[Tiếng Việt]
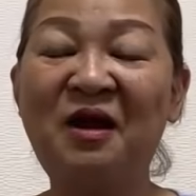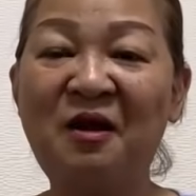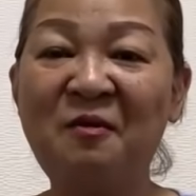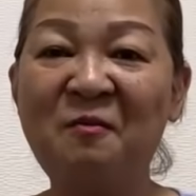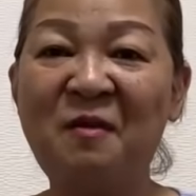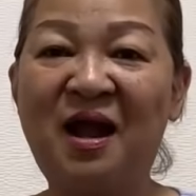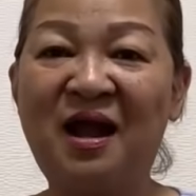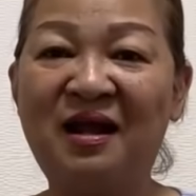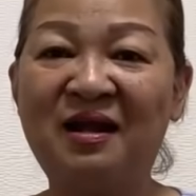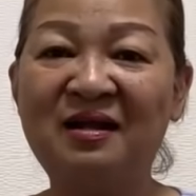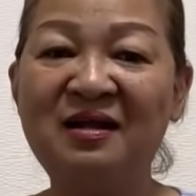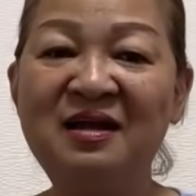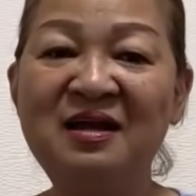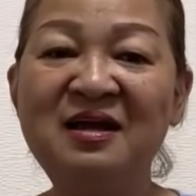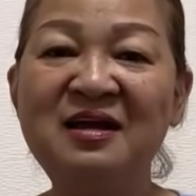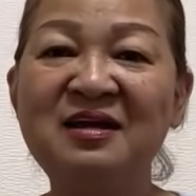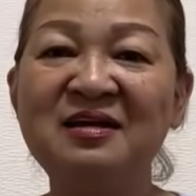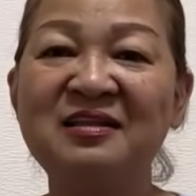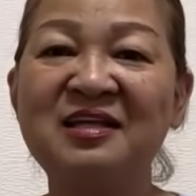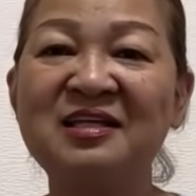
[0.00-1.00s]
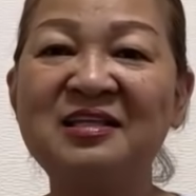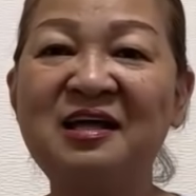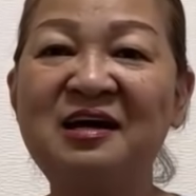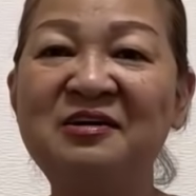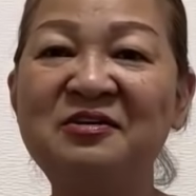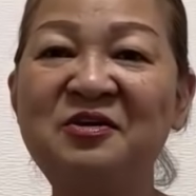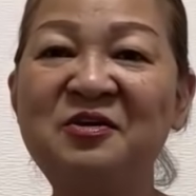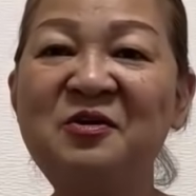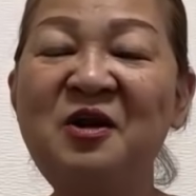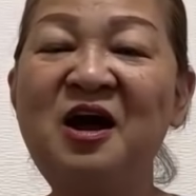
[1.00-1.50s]
các bạn thì
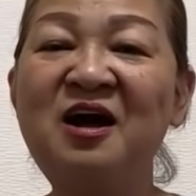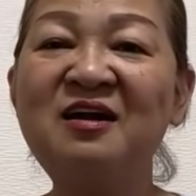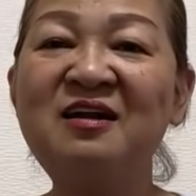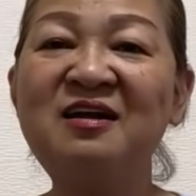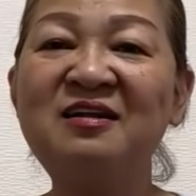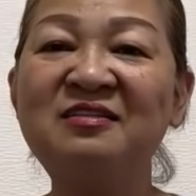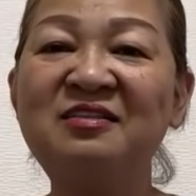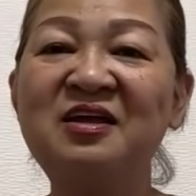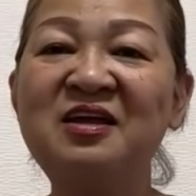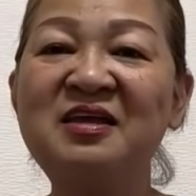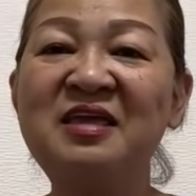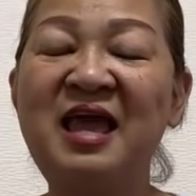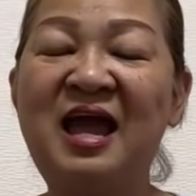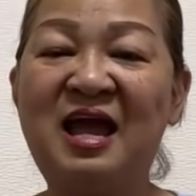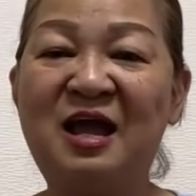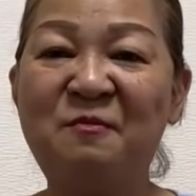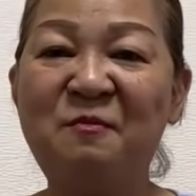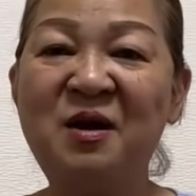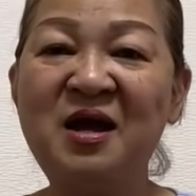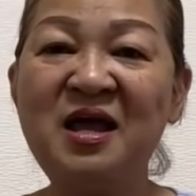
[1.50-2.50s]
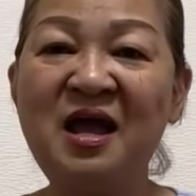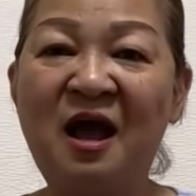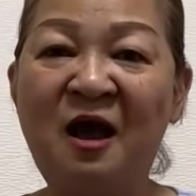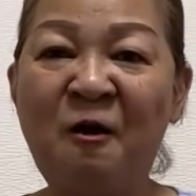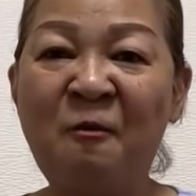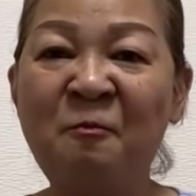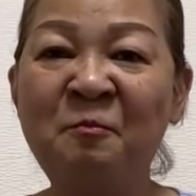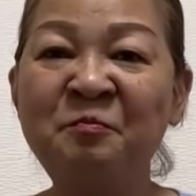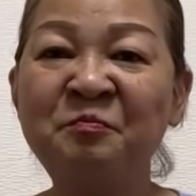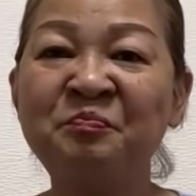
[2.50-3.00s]
từ chỗ đó nên tiết già mới
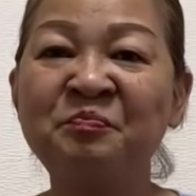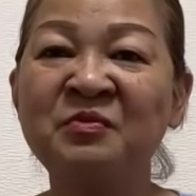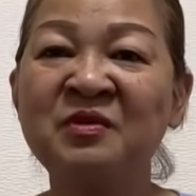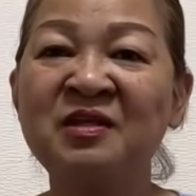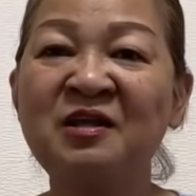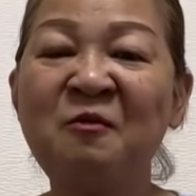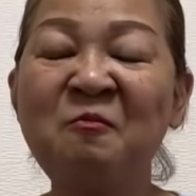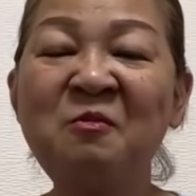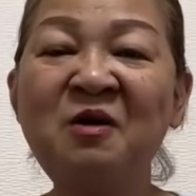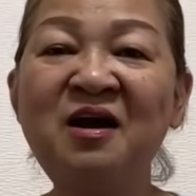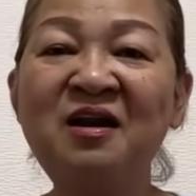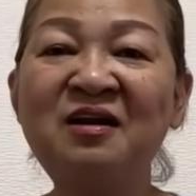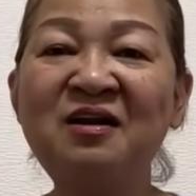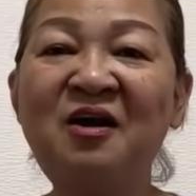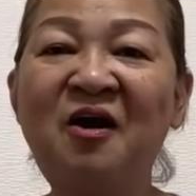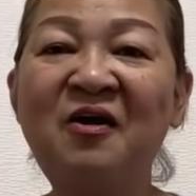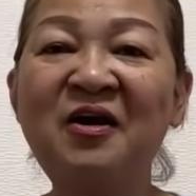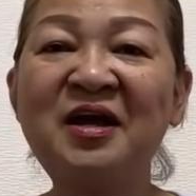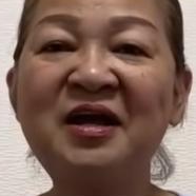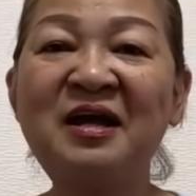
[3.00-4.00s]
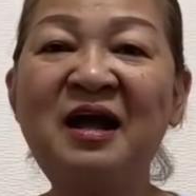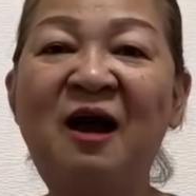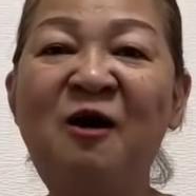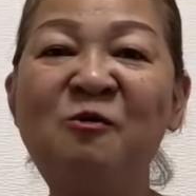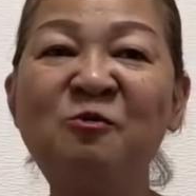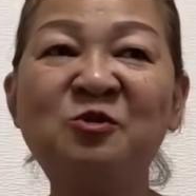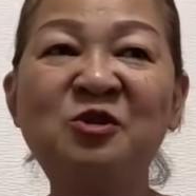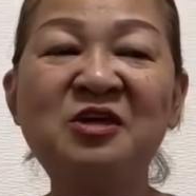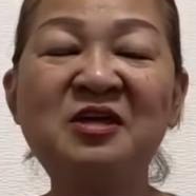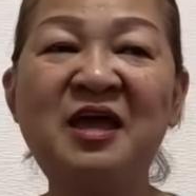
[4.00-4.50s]
học trong kinh có cái
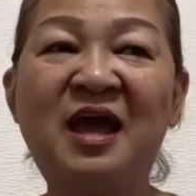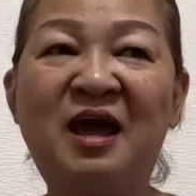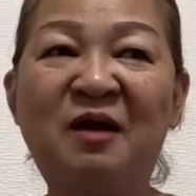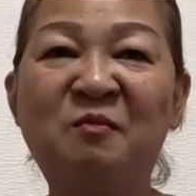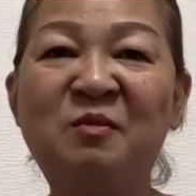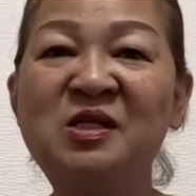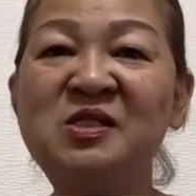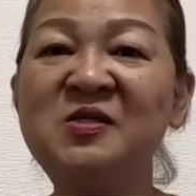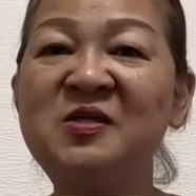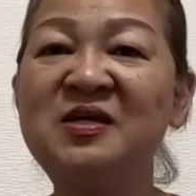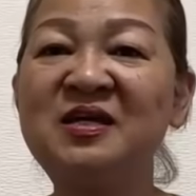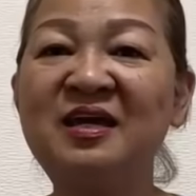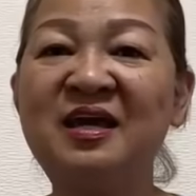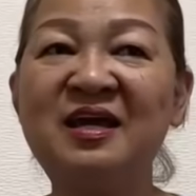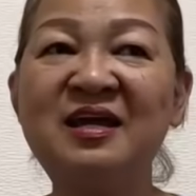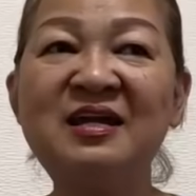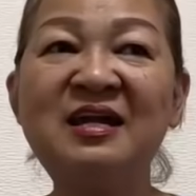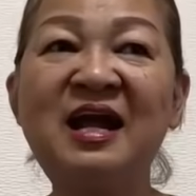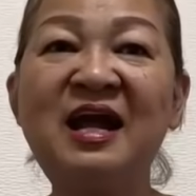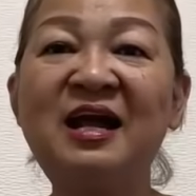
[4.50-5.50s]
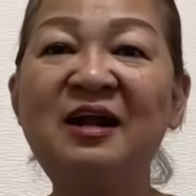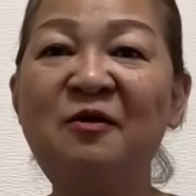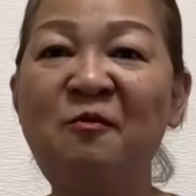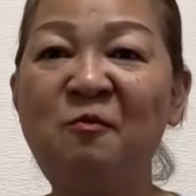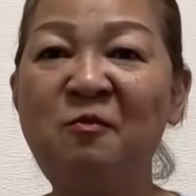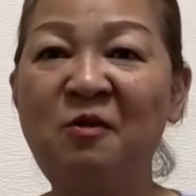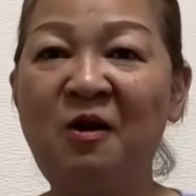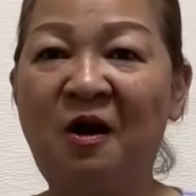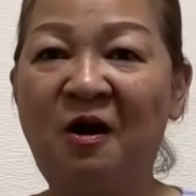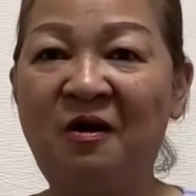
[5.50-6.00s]
câu tiết già mới suy nghĩ ra
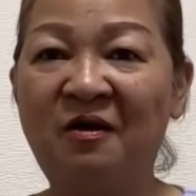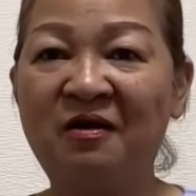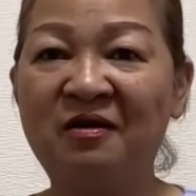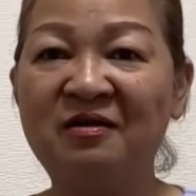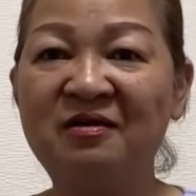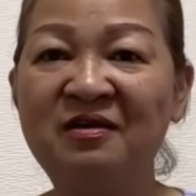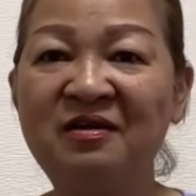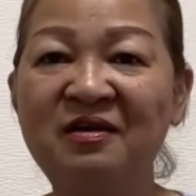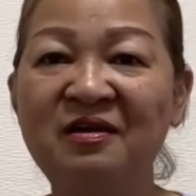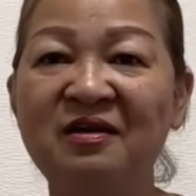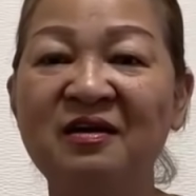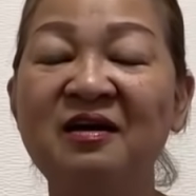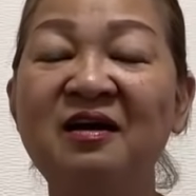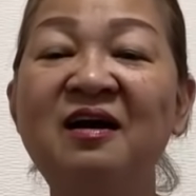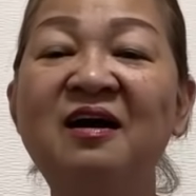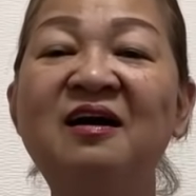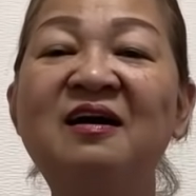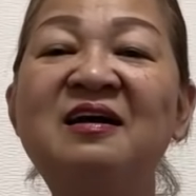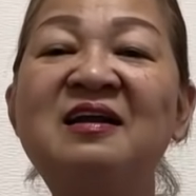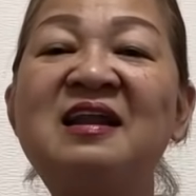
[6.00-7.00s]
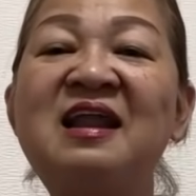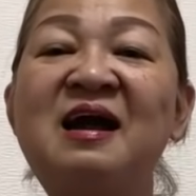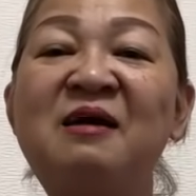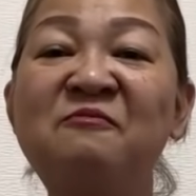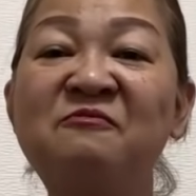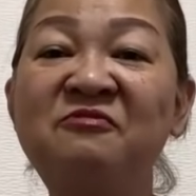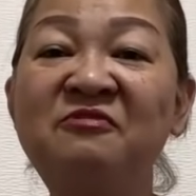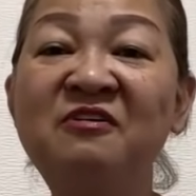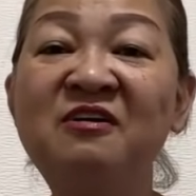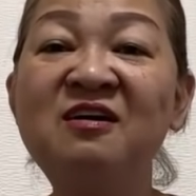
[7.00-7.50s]
đúng rồi người
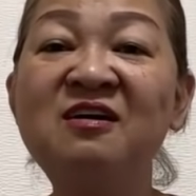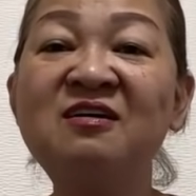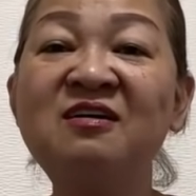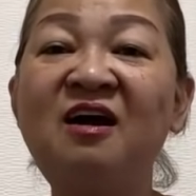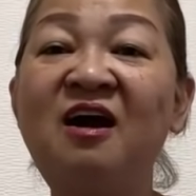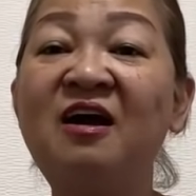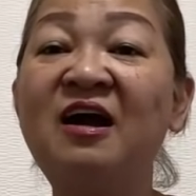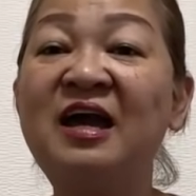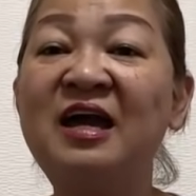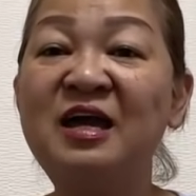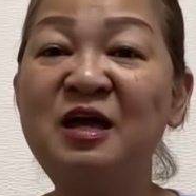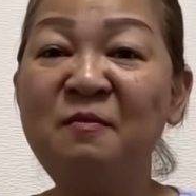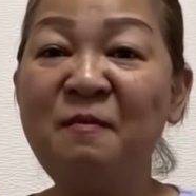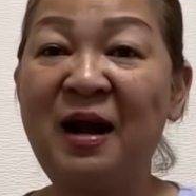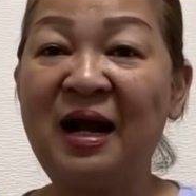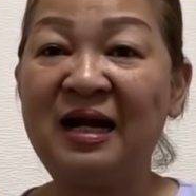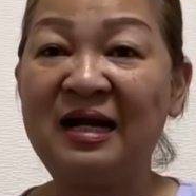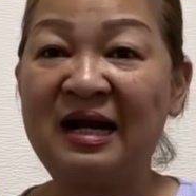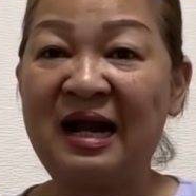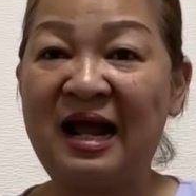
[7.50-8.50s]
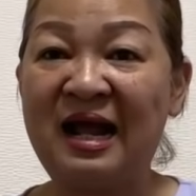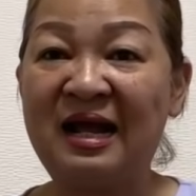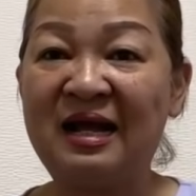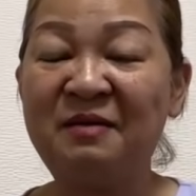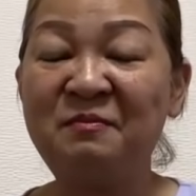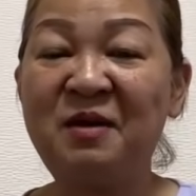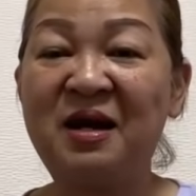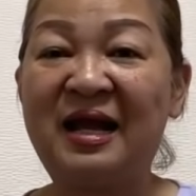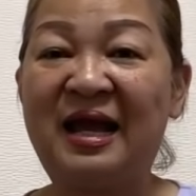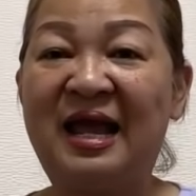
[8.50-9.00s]
làm phước có khi mắc
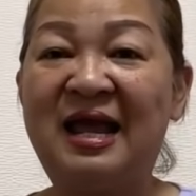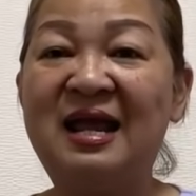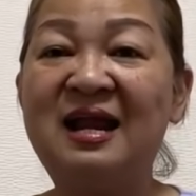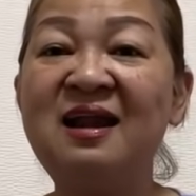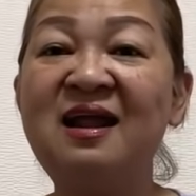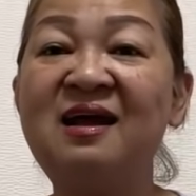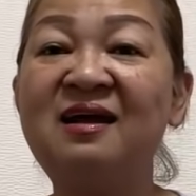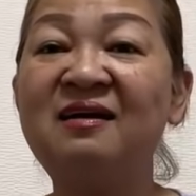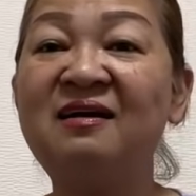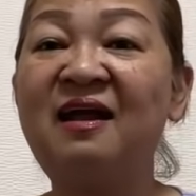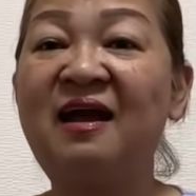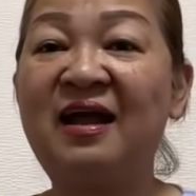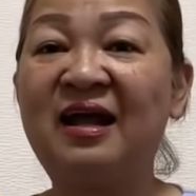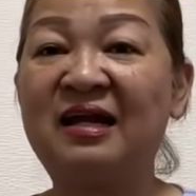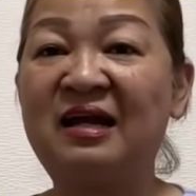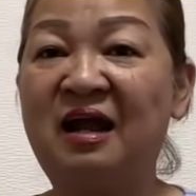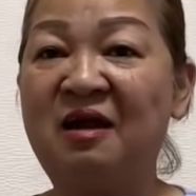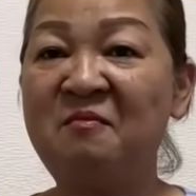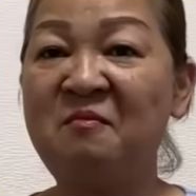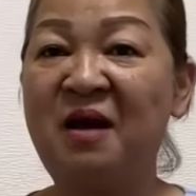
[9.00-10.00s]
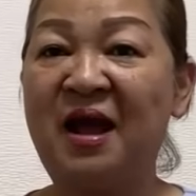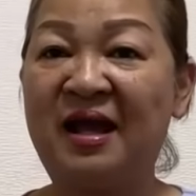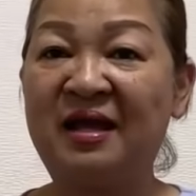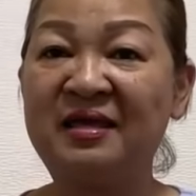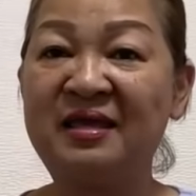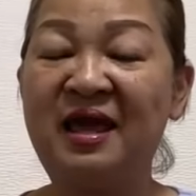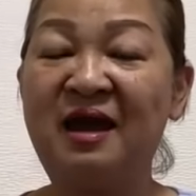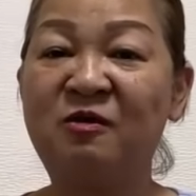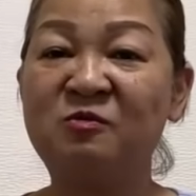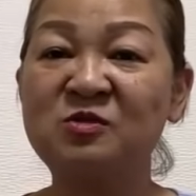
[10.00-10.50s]
nạn mà kẻ lăng làng đặng
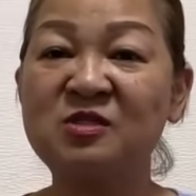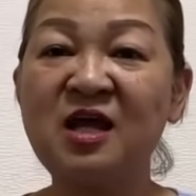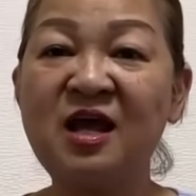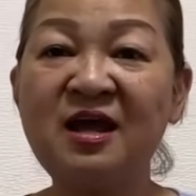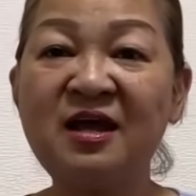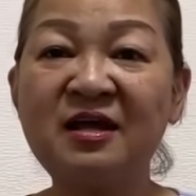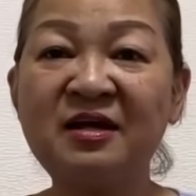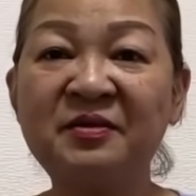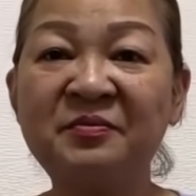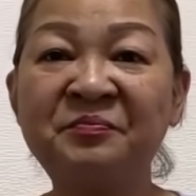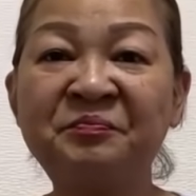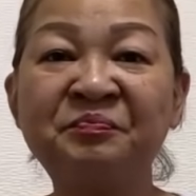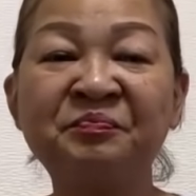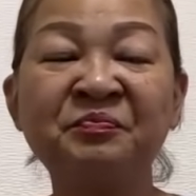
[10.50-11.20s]
mạng giàu sang